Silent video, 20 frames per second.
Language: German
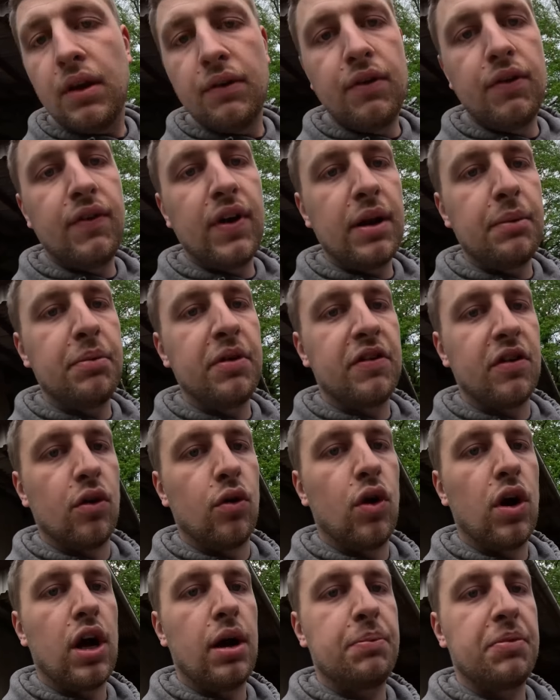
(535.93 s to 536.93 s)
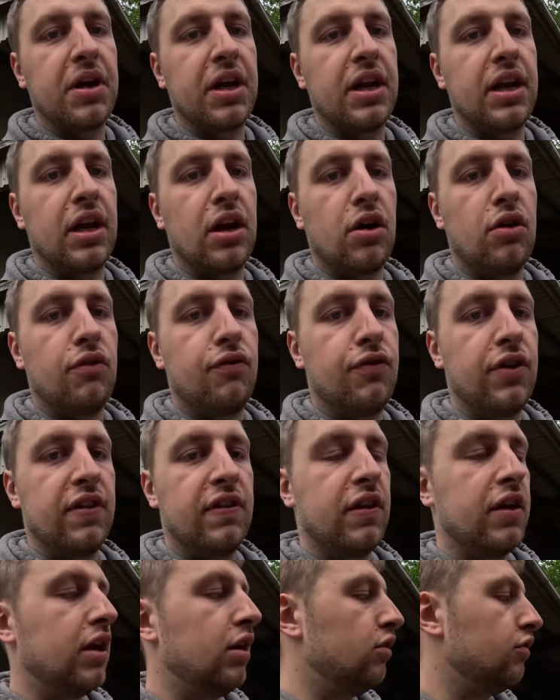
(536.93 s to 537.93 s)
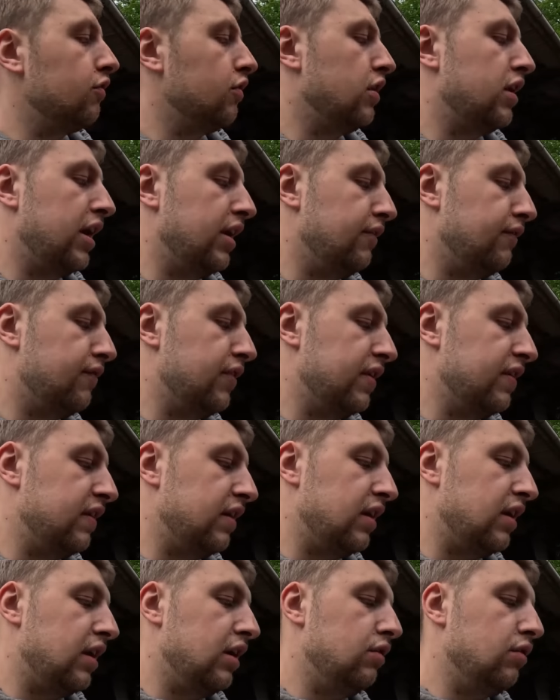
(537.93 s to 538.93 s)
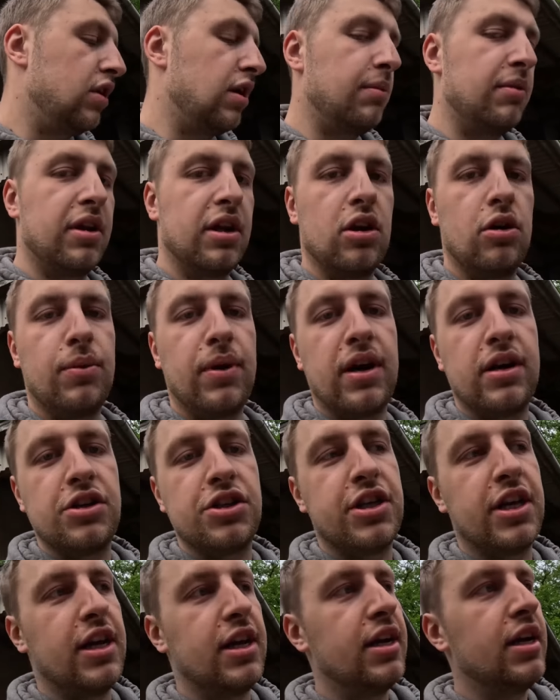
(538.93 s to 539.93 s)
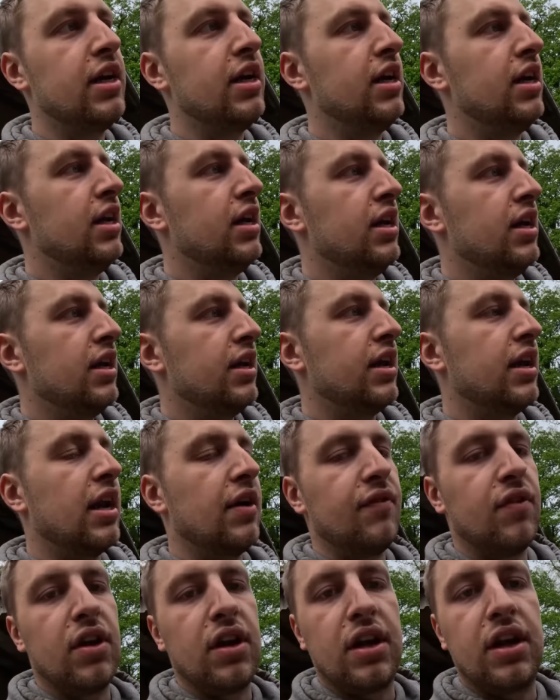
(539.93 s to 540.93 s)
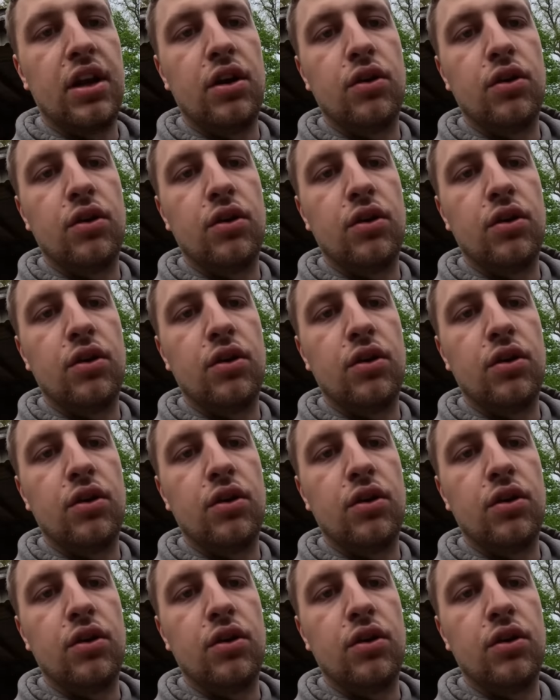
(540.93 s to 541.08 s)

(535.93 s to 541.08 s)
Wir werden ein bisschen höher abdrehen, nicht auf 40 Kilo, sondern 41 Kilo kann man hier glaube ich einstellen. Dann haben wir ein